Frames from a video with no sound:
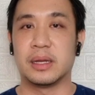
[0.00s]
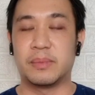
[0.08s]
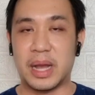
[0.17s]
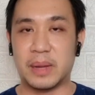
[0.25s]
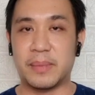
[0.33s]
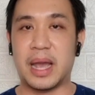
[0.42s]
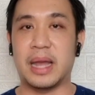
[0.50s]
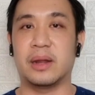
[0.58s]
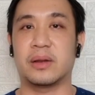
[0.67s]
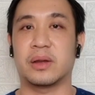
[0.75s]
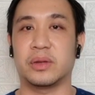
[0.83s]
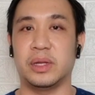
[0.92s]
มากมายแล้
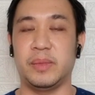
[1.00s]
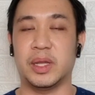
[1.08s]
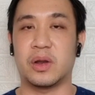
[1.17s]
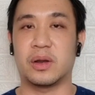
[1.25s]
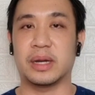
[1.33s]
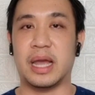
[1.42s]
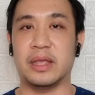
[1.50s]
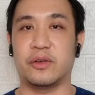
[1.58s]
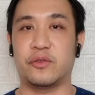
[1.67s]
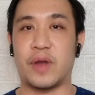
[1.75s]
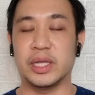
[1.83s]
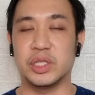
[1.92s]
วก็ตอนนี้มีกองหน้าอย่าง
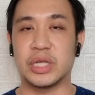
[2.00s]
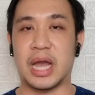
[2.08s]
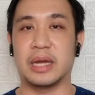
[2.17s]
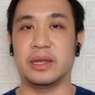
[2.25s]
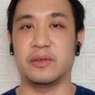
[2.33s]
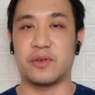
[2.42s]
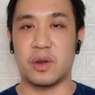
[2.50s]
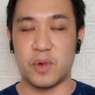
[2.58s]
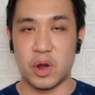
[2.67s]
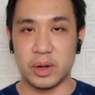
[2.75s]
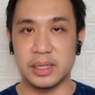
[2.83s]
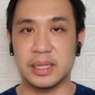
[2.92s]
กวางฮีชานที่ฟอร์ม
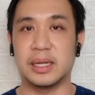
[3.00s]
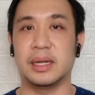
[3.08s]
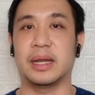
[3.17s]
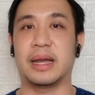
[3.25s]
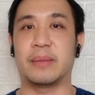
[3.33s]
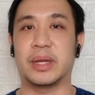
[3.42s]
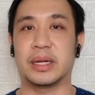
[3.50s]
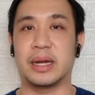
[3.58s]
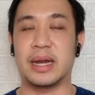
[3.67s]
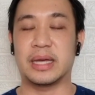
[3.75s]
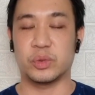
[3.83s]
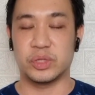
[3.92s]
ฮอตเหลือเกินนะครับดังนั้น
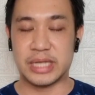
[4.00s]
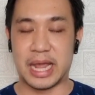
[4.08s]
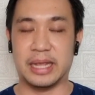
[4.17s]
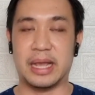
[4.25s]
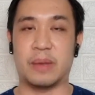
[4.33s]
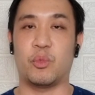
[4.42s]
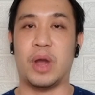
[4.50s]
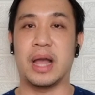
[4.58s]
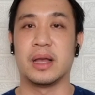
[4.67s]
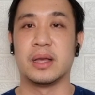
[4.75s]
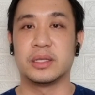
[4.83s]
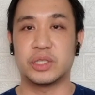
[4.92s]
น่าสนใจครับว่า
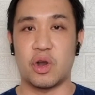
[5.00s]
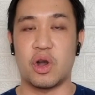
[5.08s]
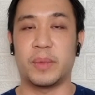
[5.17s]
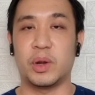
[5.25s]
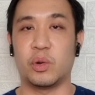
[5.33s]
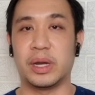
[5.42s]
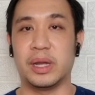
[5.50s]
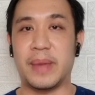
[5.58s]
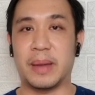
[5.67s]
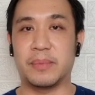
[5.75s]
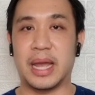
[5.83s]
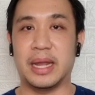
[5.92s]
จะออกมาลงเอยแบ
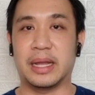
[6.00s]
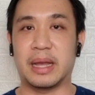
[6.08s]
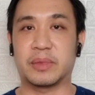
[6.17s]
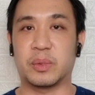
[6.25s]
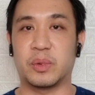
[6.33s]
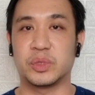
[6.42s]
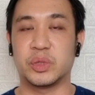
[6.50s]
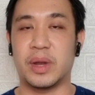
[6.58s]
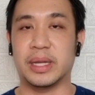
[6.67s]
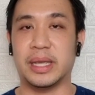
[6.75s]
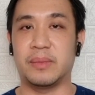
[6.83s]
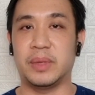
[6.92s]
บไหนนะครับแต่ผมเชื่อ
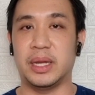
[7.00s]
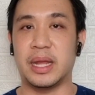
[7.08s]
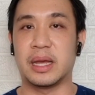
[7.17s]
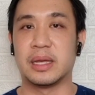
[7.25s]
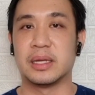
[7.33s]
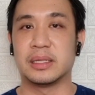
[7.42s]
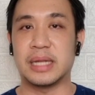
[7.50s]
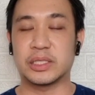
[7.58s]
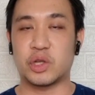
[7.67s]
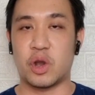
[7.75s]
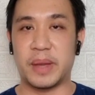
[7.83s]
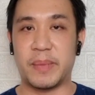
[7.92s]
ว่าเกมนี้เนี่ยน่า
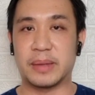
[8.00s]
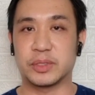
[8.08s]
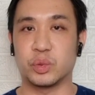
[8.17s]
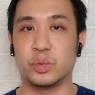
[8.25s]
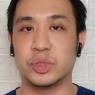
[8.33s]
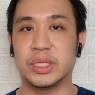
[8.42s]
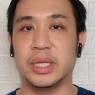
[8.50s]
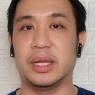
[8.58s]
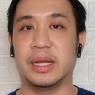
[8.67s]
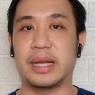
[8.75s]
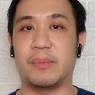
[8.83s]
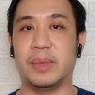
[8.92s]
จะออกมาแบบสูสี
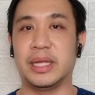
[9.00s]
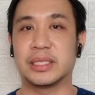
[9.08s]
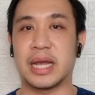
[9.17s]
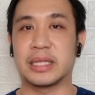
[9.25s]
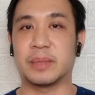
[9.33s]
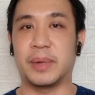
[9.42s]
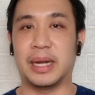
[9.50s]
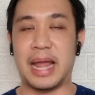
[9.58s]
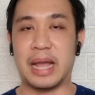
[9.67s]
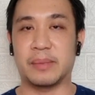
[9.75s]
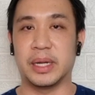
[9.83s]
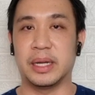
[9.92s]
นะครับลีชอาจจะเปิดแร
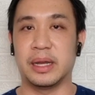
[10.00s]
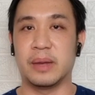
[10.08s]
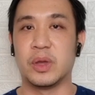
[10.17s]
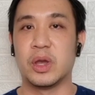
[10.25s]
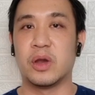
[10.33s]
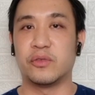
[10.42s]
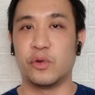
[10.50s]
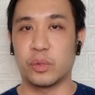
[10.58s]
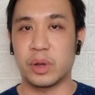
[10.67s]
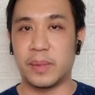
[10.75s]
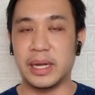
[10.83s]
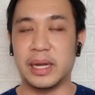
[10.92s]
กเหมือนเดิมวูฟ
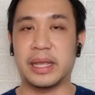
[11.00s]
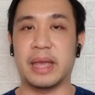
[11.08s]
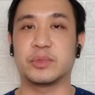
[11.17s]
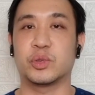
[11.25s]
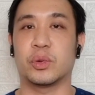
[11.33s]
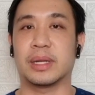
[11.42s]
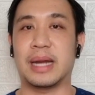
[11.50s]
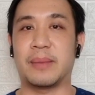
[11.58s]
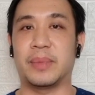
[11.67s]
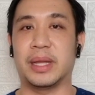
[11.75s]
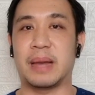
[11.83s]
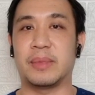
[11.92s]
ก็มาเล่นในเกมสวนกลับ
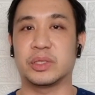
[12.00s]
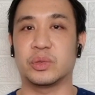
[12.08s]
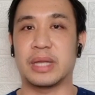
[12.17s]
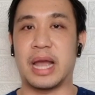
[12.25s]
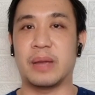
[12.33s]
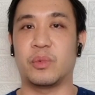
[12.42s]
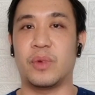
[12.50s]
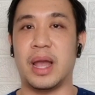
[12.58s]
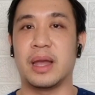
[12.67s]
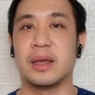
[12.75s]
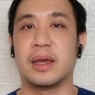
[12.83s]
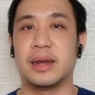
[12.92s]
นะครับ และสุดท้ายผมว่า
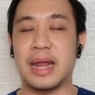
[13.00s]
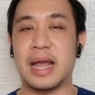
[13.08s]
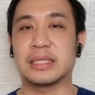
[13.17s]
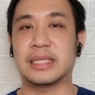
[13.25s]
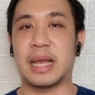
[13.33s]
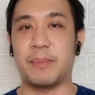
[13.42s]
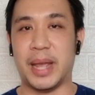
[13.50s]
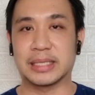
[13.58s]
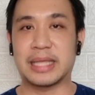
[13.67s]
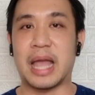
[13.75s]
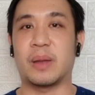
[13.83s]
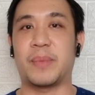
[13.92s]
น่าจะแบ่ง
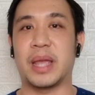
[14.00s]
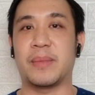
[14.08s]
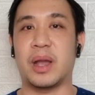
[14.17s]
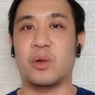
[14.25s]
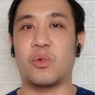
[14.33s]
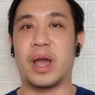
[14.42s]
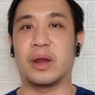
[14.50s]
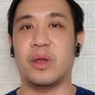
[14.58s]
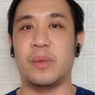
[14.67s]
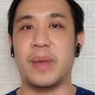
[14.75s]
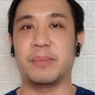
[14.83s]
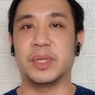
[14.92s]
แต้มกันไปมากกว่า ด้ว
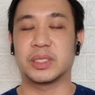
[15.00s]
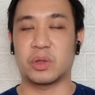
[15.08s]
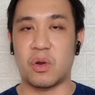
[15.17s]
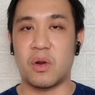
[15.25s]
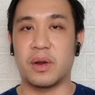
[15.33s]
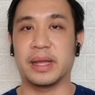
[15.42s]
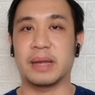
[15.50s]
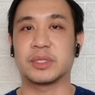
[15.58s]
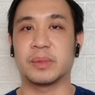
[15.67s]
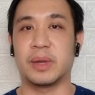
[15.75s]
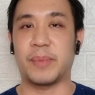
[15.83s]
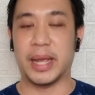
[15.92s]
ยแบบมีสกอร์นะครับเส
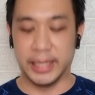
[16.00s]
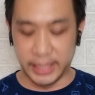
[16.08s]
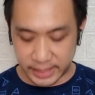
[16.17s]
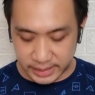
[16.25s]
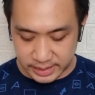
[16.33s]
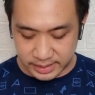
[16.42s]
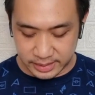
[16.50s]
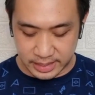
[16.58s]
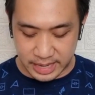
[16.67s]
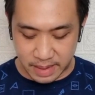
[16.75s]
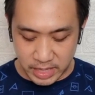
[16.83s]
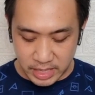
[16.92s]
มอไป 1-1
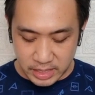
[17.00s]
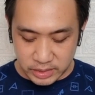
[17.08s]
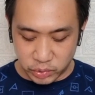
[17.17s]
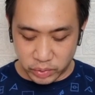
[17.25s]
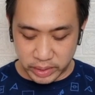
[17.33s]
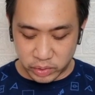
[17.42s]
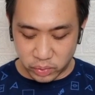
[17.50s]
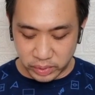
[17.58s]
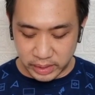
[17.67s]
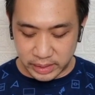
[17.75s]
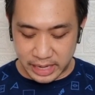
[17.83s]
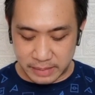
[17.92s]
นะครับส่วนอีกคู่
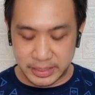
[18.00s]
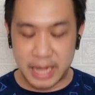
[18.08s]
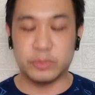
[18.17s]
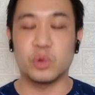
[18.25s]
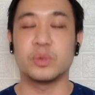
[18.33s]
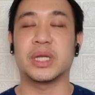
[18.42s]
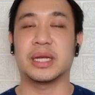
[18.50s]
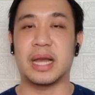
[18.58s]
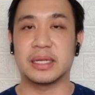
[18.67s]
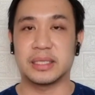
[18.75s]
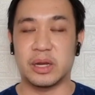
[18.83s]
หนึ่งนะครับสามทุ่มเช่นการซา